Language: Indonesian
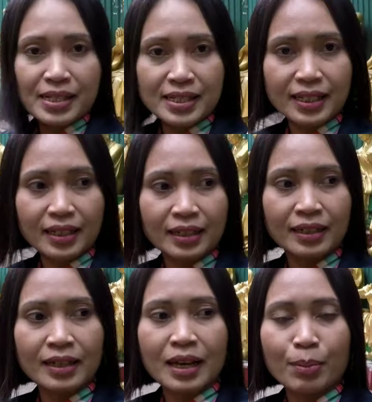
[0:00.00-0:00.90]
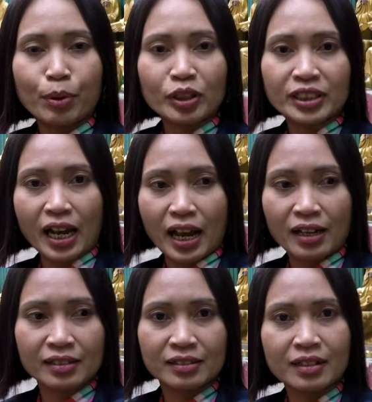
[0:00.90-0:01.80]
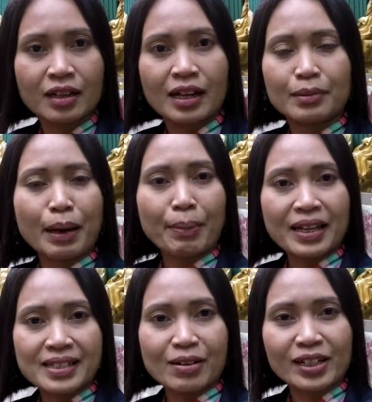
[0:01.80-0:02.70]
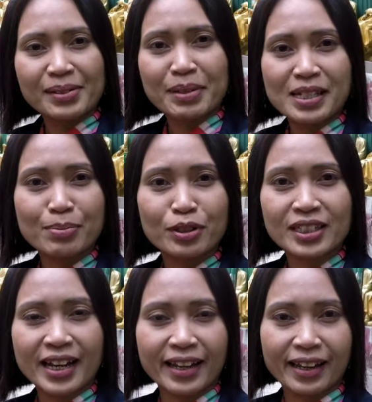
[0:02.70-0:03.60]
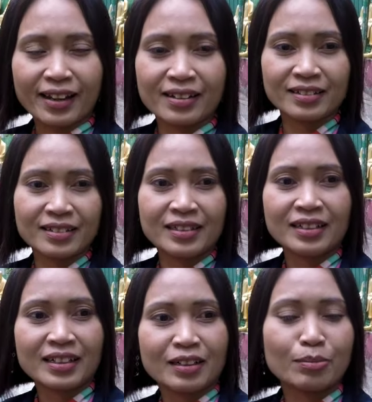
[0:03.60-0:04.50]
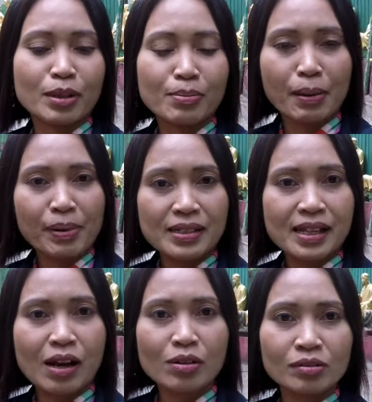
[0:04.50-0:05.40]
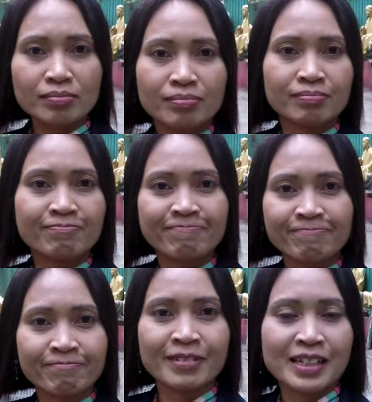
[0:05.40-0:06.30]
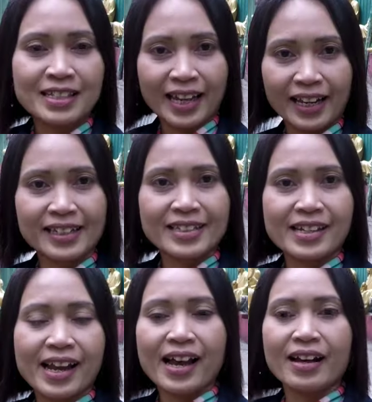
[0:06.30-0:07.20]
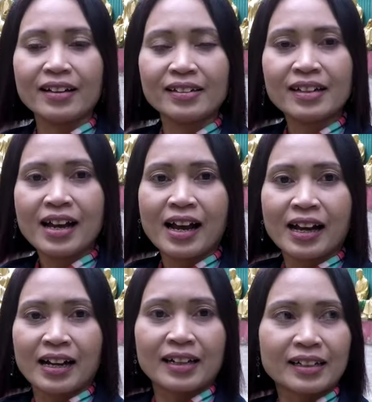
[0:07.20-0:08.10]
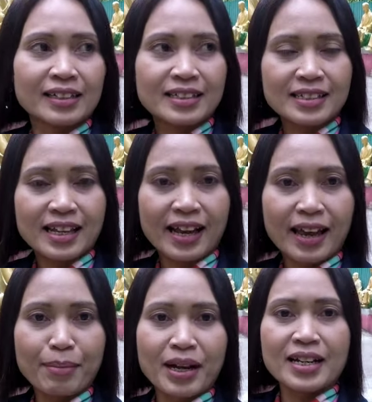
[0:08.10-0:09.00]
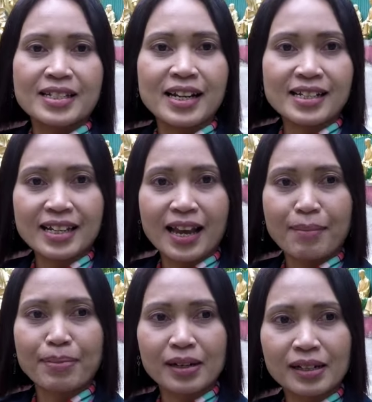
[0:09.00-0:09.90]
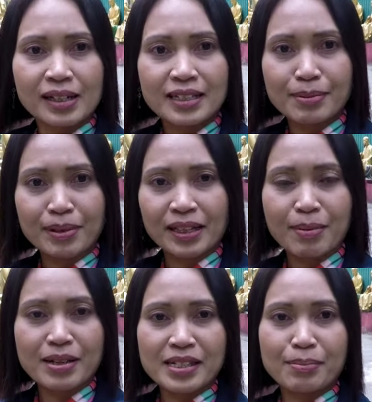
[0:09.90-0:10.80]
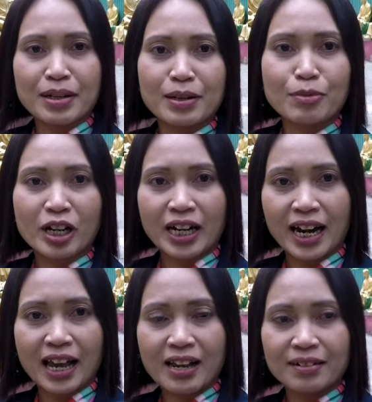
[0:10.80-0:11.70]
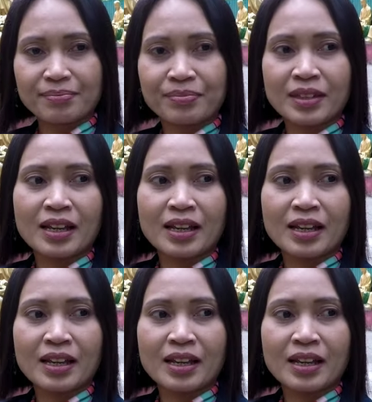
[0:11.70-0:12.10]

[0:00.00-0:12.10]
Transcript: saya masih bocah 15 tahun kan masih bocah ya 15 tahun saya kerja gaji saya penghasilan saya gaji pertama saya beliin mukena